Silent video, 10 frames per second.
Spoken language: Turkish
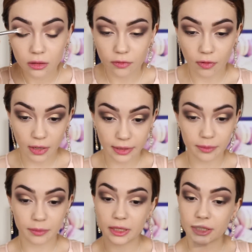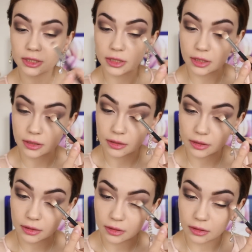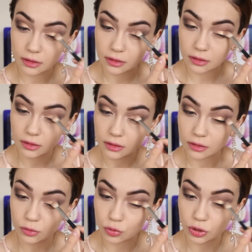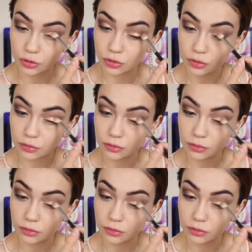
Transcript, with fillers: farların birleştiği yeri yumuşatıyorum.